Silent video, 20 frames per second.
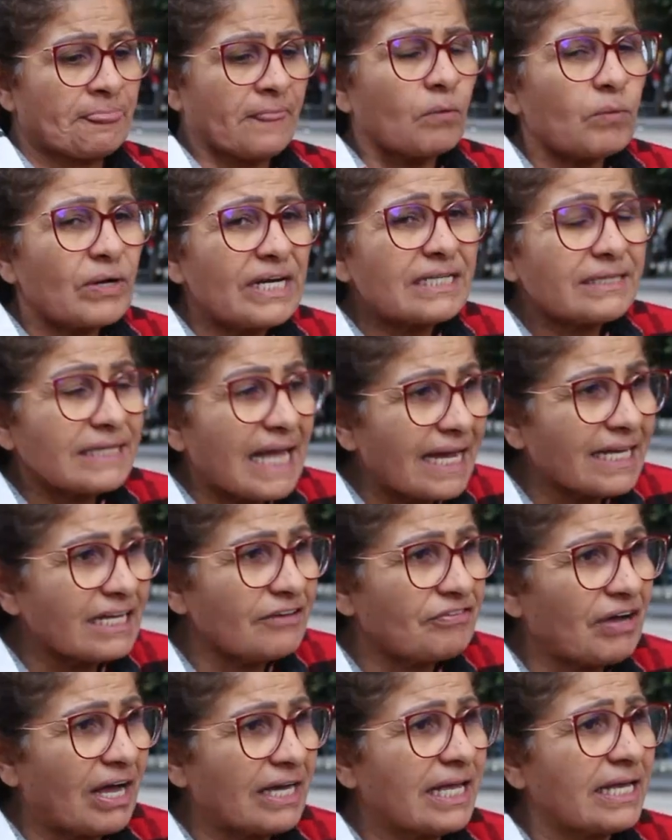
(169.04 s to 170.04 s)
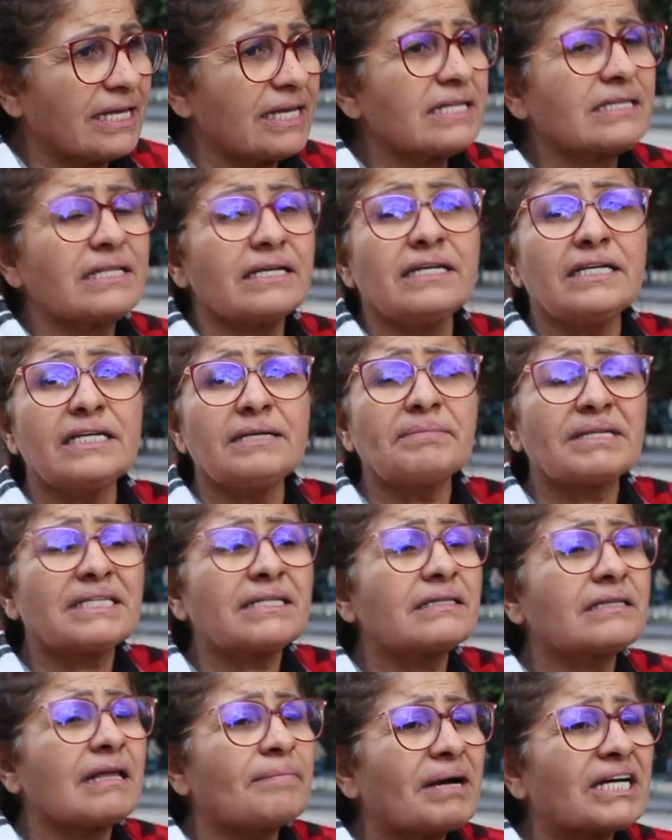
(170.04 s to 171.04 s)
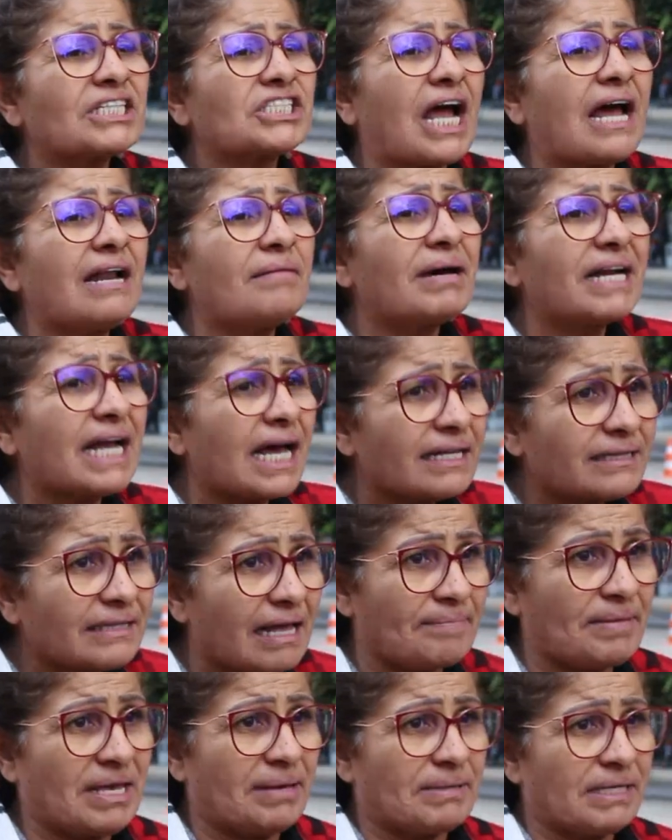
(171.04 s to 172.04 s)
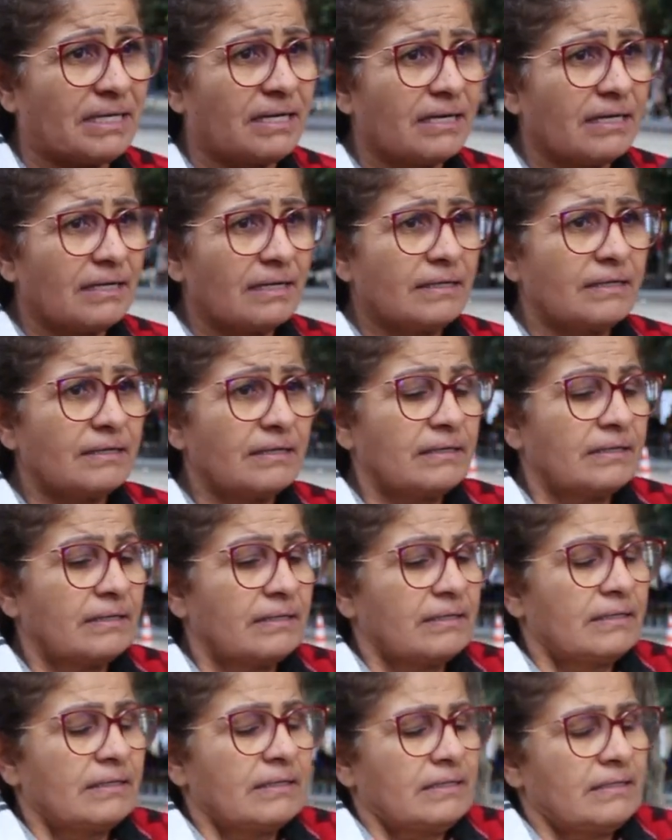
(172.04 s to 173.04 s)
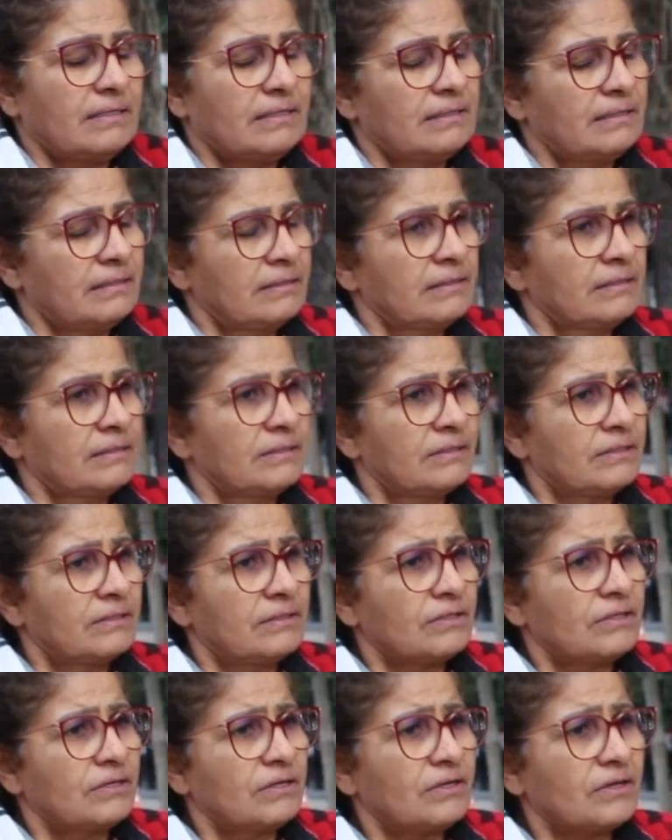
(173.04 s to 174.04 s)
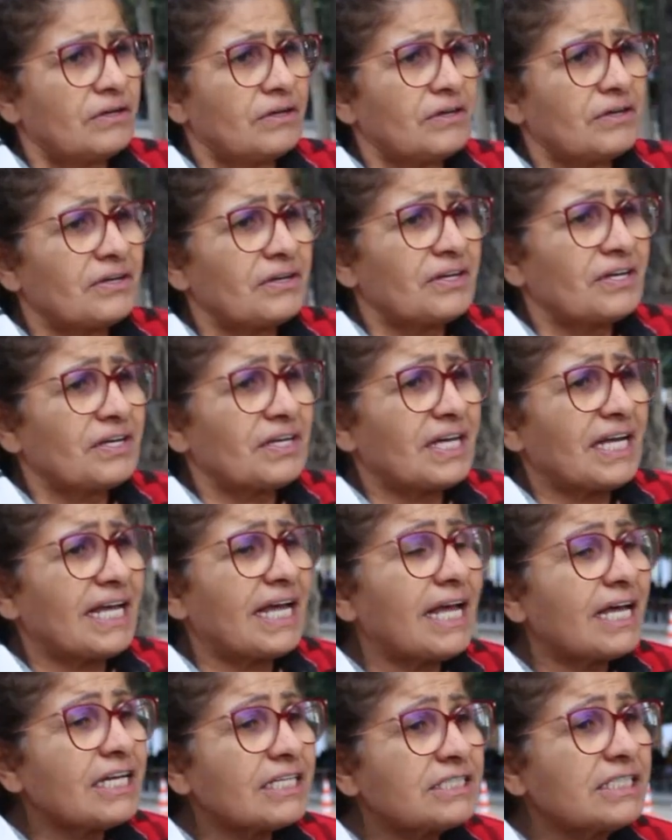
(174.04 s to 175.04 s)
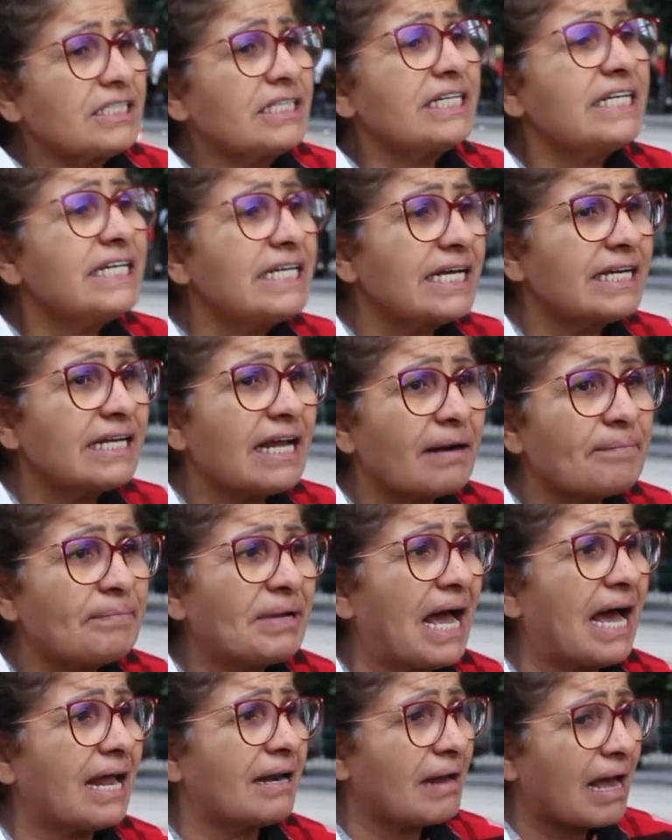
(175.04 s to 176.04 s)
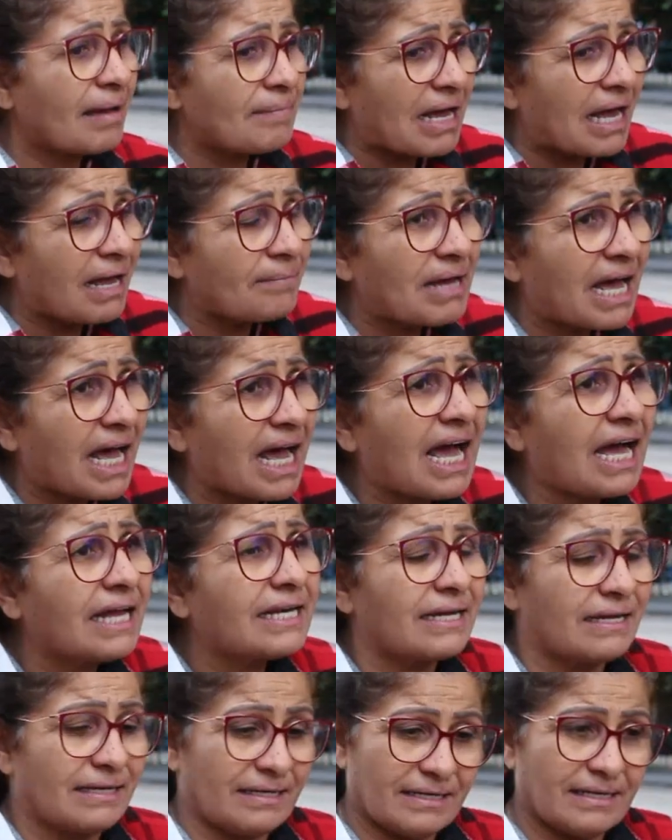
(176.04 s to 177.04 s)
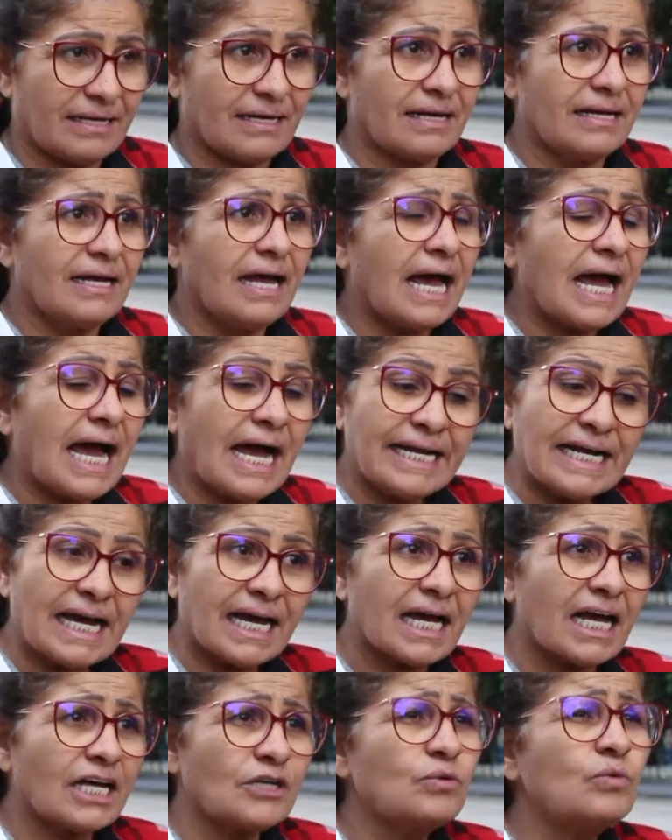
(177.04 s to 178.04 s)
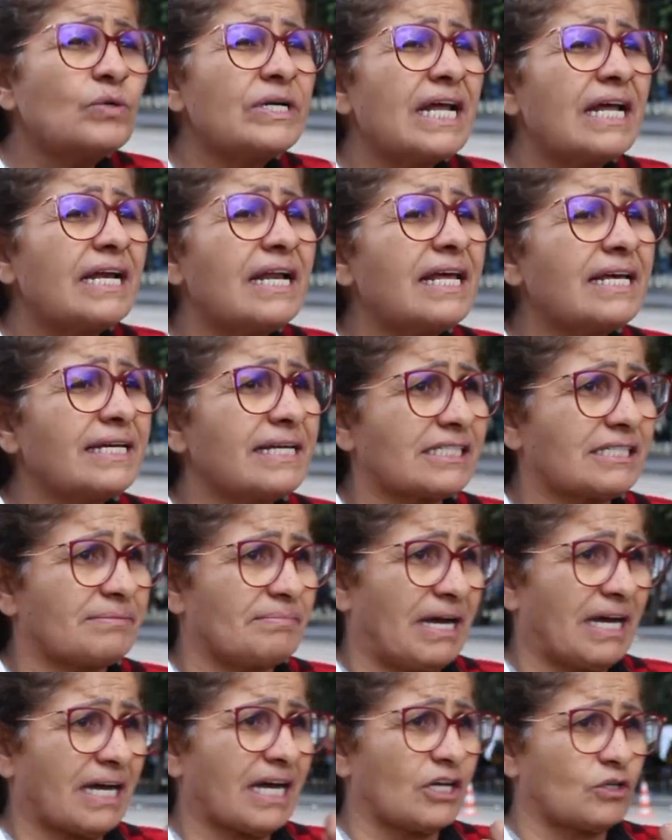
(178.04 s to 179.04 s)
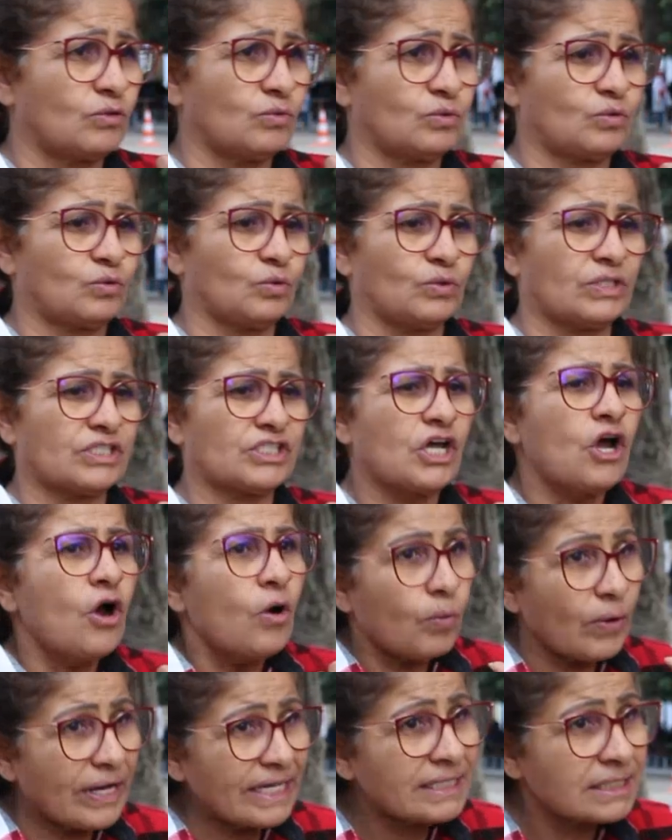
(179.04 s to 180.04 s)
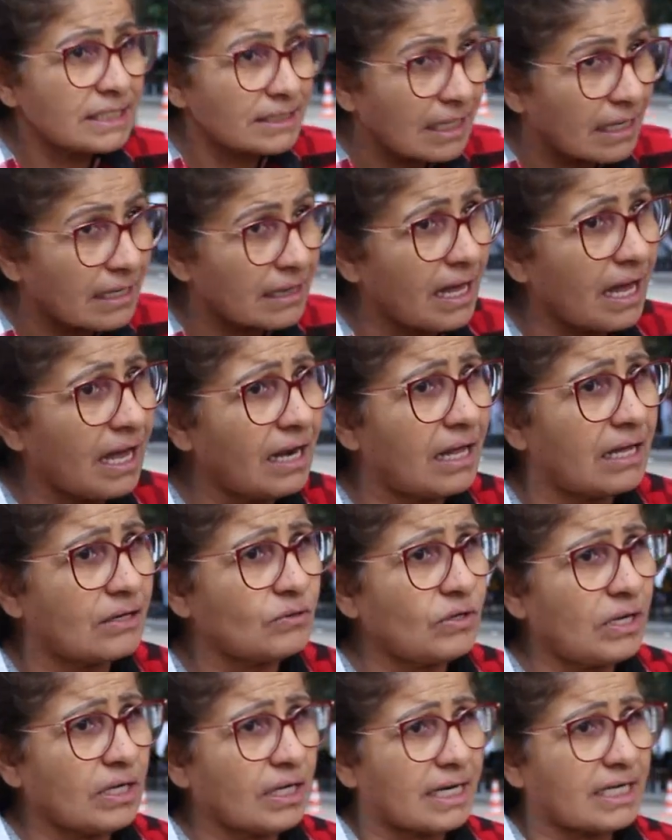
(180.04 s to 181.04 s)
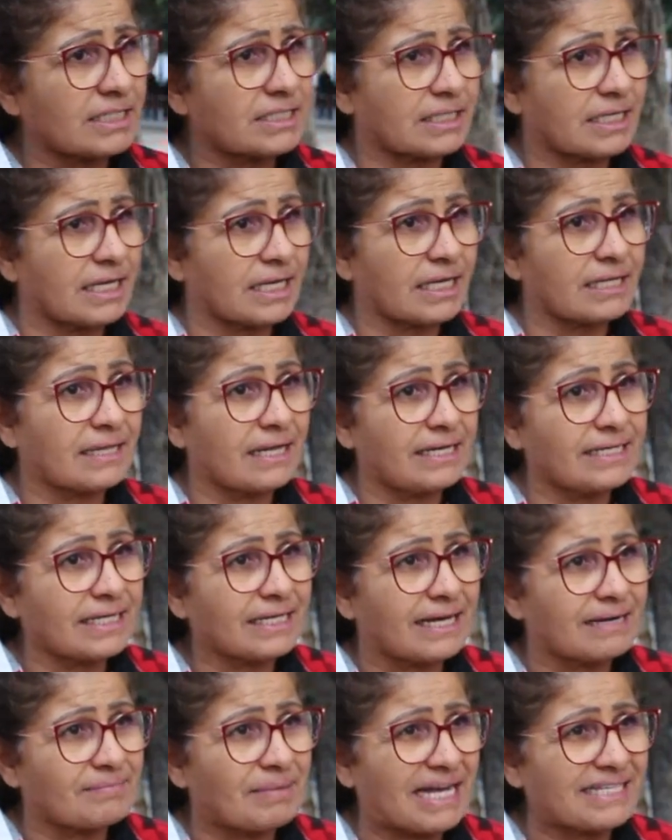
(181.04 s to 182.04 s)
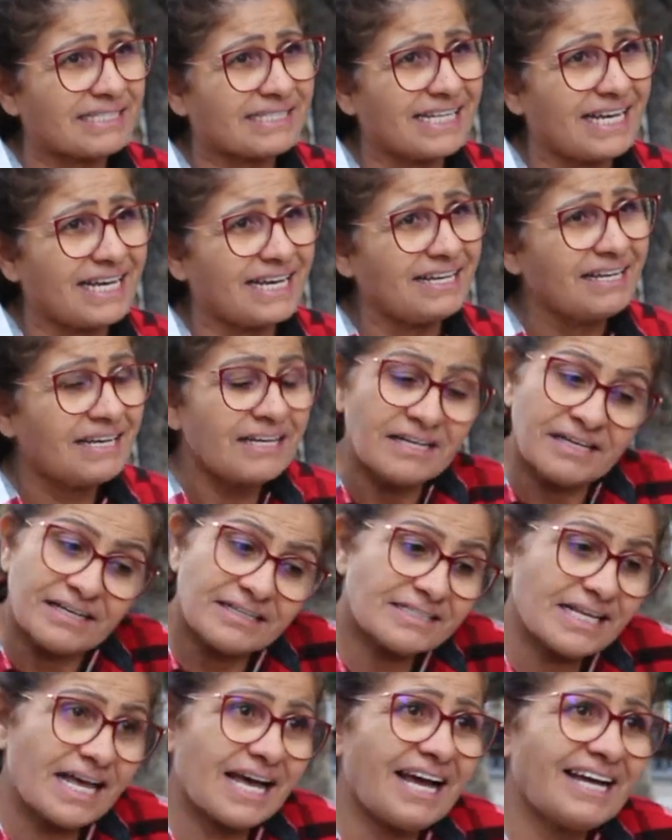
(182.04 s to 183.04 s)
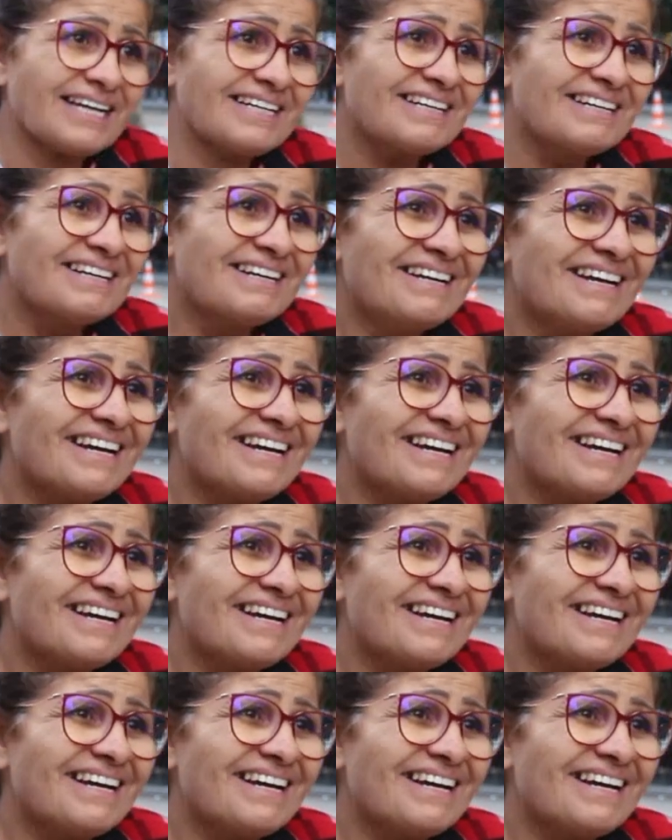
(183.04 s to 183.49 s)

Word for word: وليت تحكي في حكايات اني ما تنطبقش على المراه تماما هو هو دينيا مدام ربي حل الاربعه هكا ولا دينيا إيه؟ ربي حل ما احنا احنا قانوننا لا يسمح قانون تونس وانت ترضى على روحك راجلك ياخذ عليك اربع نساء اكيد ليه